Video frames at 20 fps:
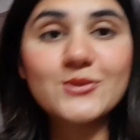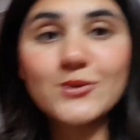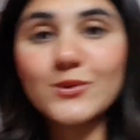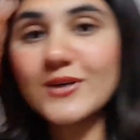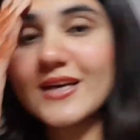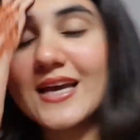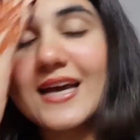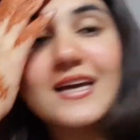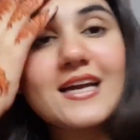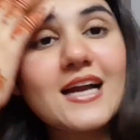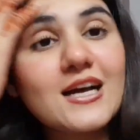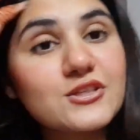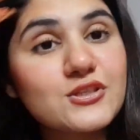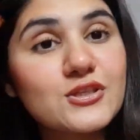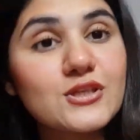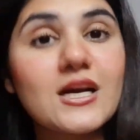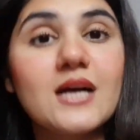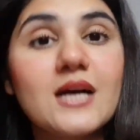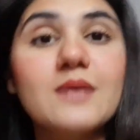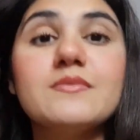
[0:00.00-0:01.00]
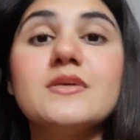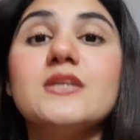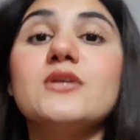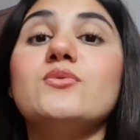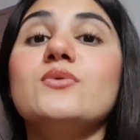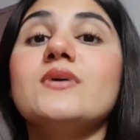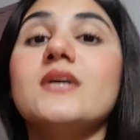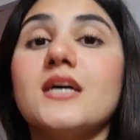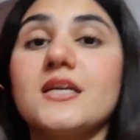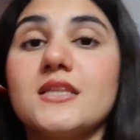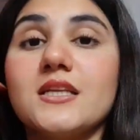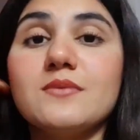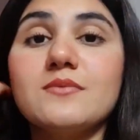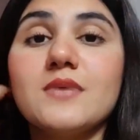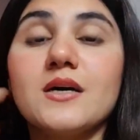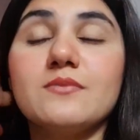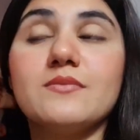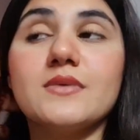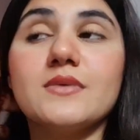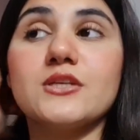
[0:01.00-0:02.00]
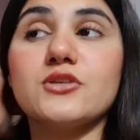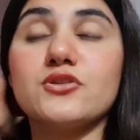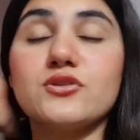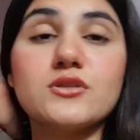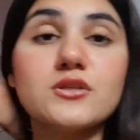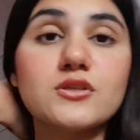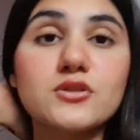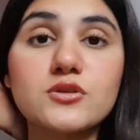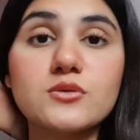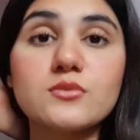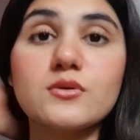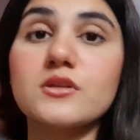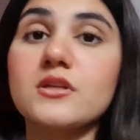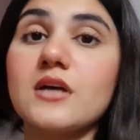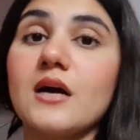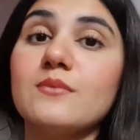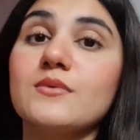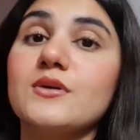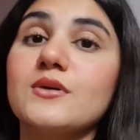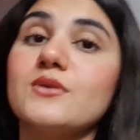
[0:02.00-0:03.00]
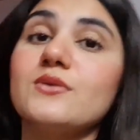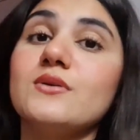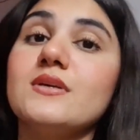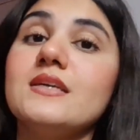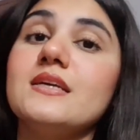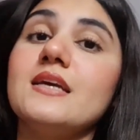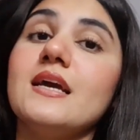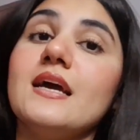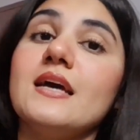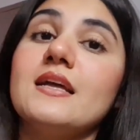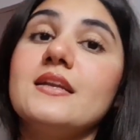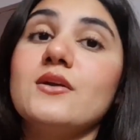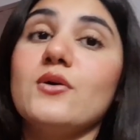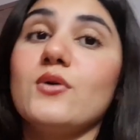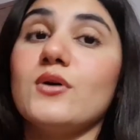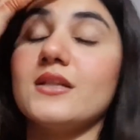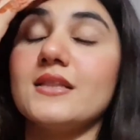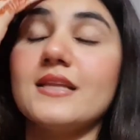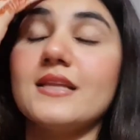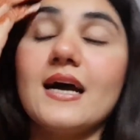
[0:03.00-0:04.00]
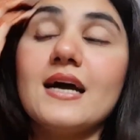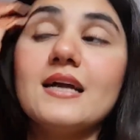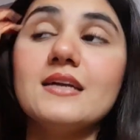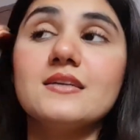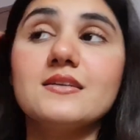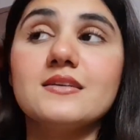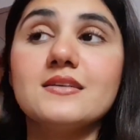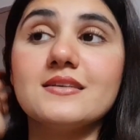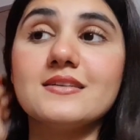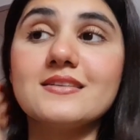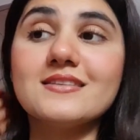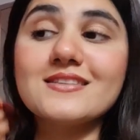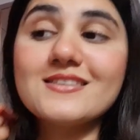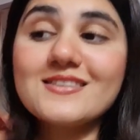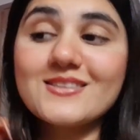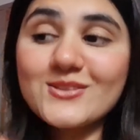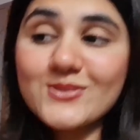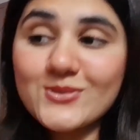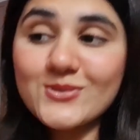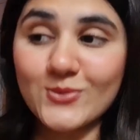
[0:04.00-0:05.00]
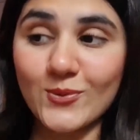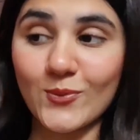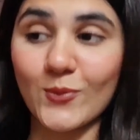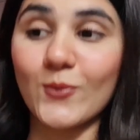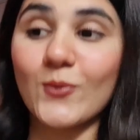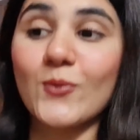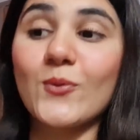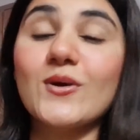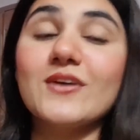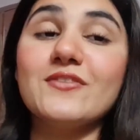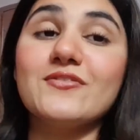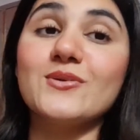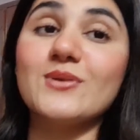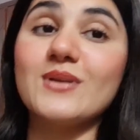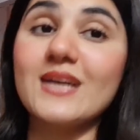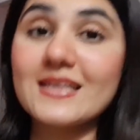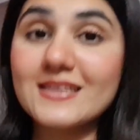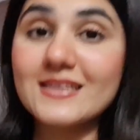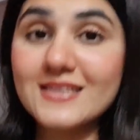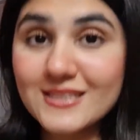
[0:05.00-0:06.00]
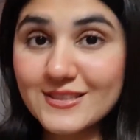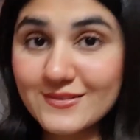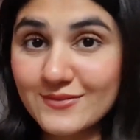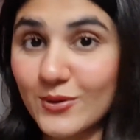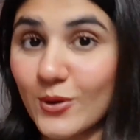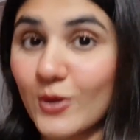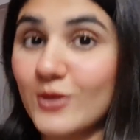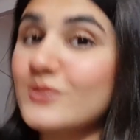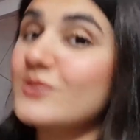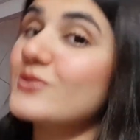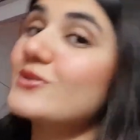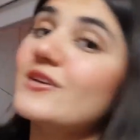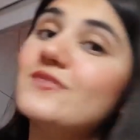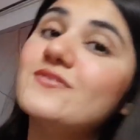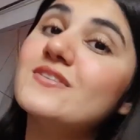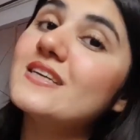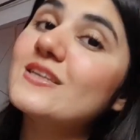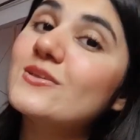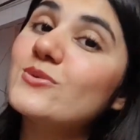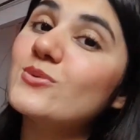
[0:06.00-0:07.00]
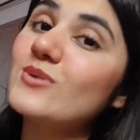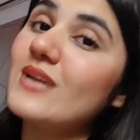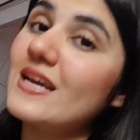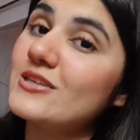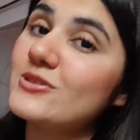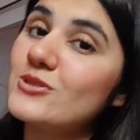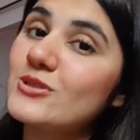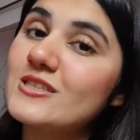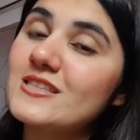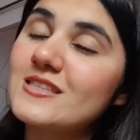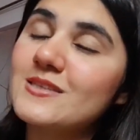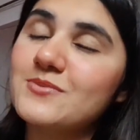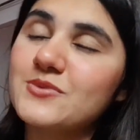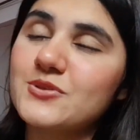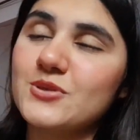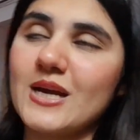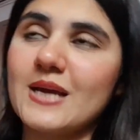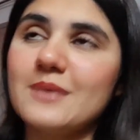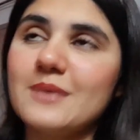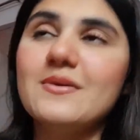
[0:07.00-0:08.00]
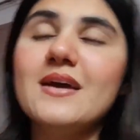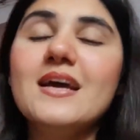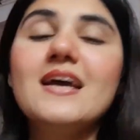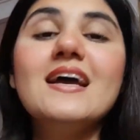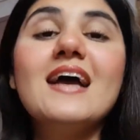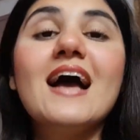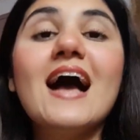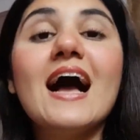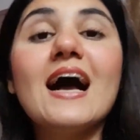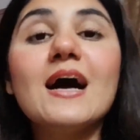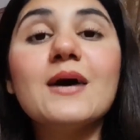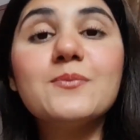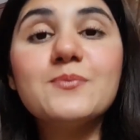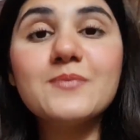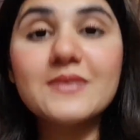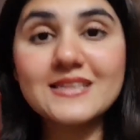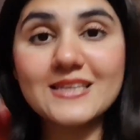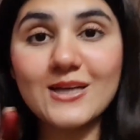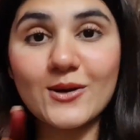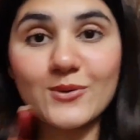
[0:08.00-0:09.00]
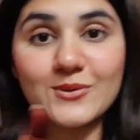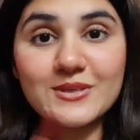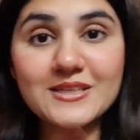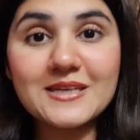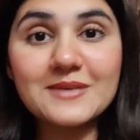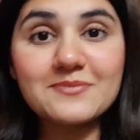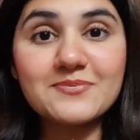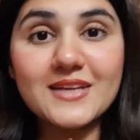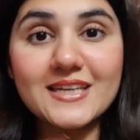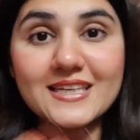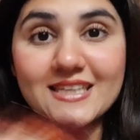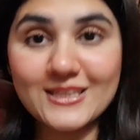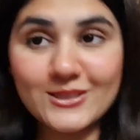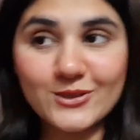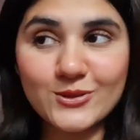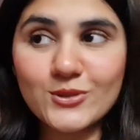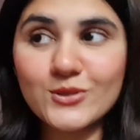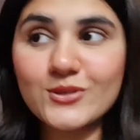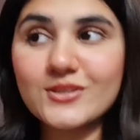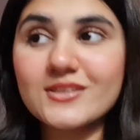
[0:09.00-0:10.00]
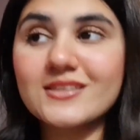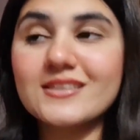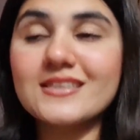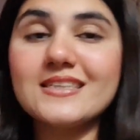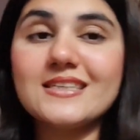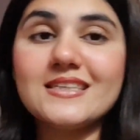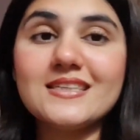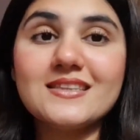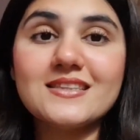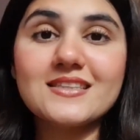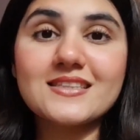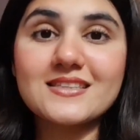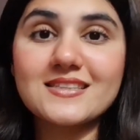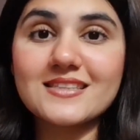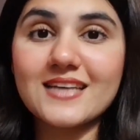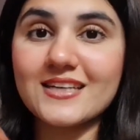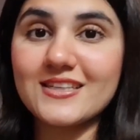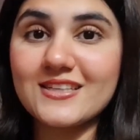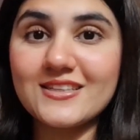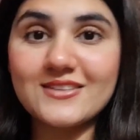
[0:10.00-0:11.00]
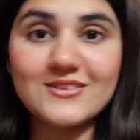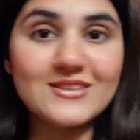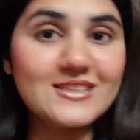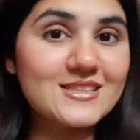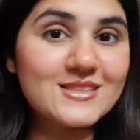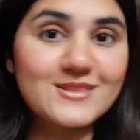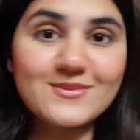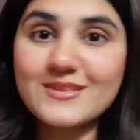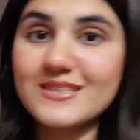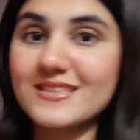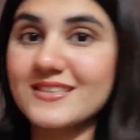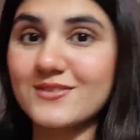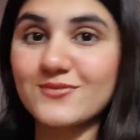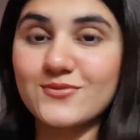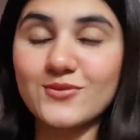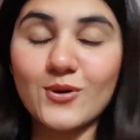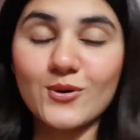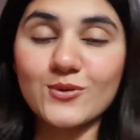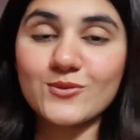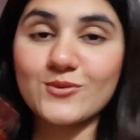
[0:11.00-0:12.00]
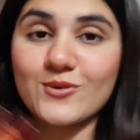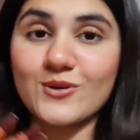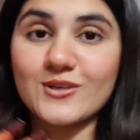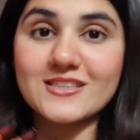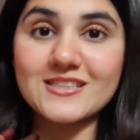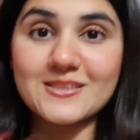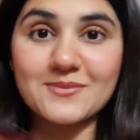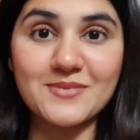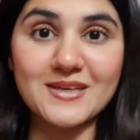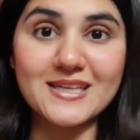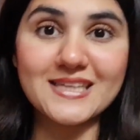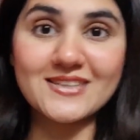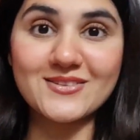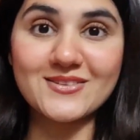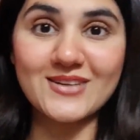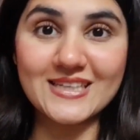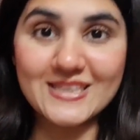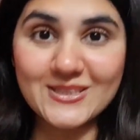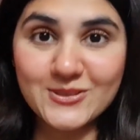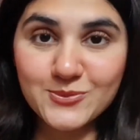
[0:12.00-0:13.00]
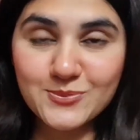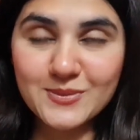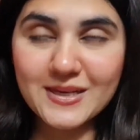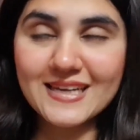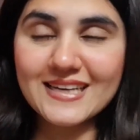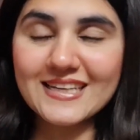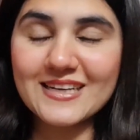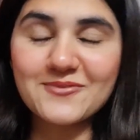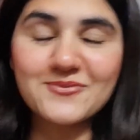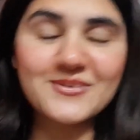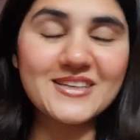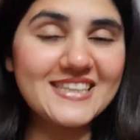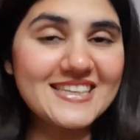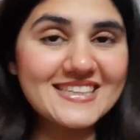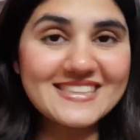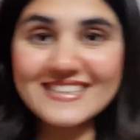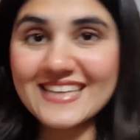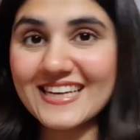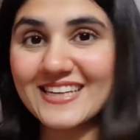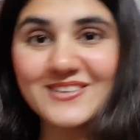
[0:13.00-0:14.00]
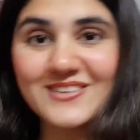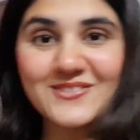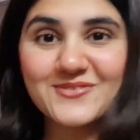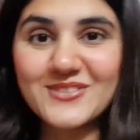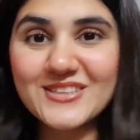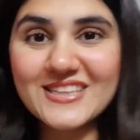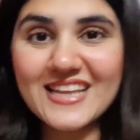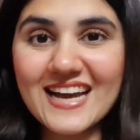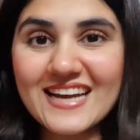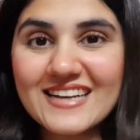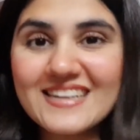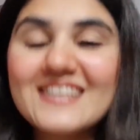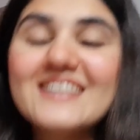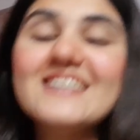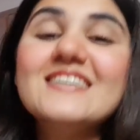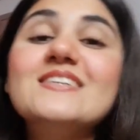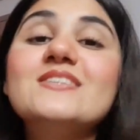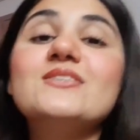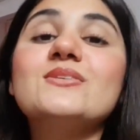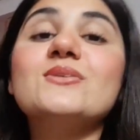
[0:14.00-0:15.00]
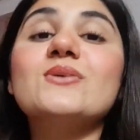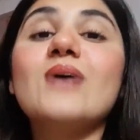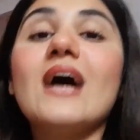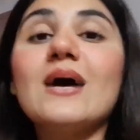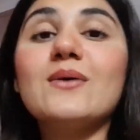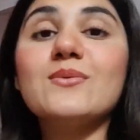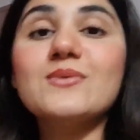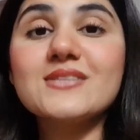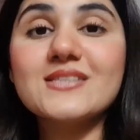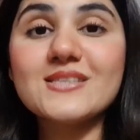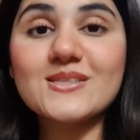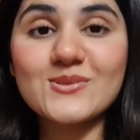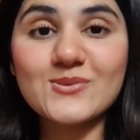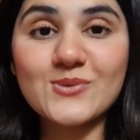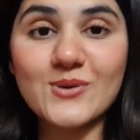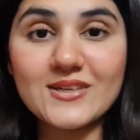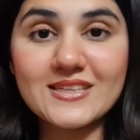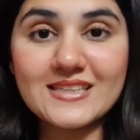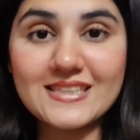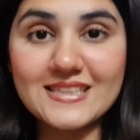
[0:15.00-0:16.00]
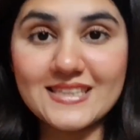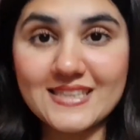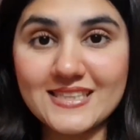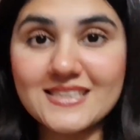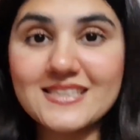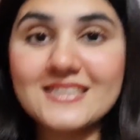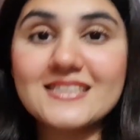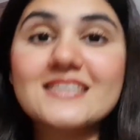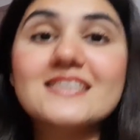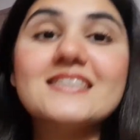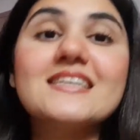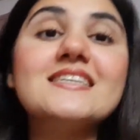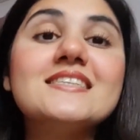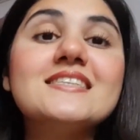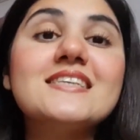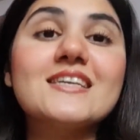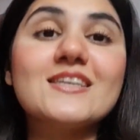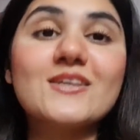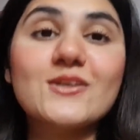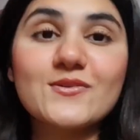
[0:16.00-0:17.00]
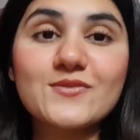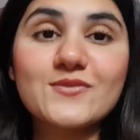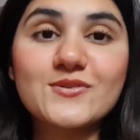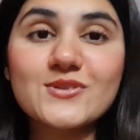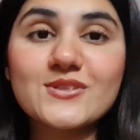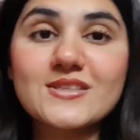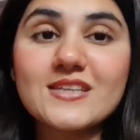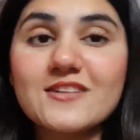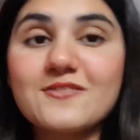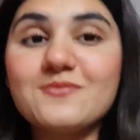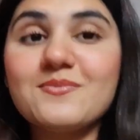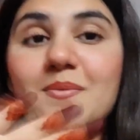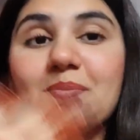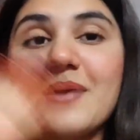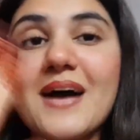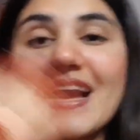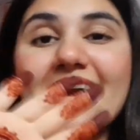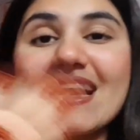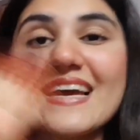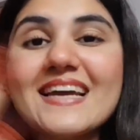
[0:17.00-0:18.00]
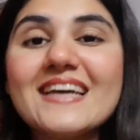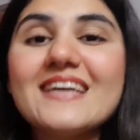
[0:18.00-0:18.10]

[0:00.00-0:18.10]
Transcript: खैर आज के काम मेरे हुए खत्म अब मैं किचन के थोड़े बहुत काम करूंगी एंड ऑल दैट तो इफ़ यू लाइक दिस ब्लॉग डो नॉट फर्गेट टू लाइक शेयर एंड सब्सक्राइब अब मैं दिखाऊंगी अपना ईद लुक ईद की सारी रील्स वील्स व्लॉग व्लॉग सबके लिए रेडी हूँ मैं एंड आई एम वेरी एक्साइटेड फॉर दैट सो आई विल सी यू ऑन ईद टिल देन टेक केयर ऑफ योर सेल्फ बाय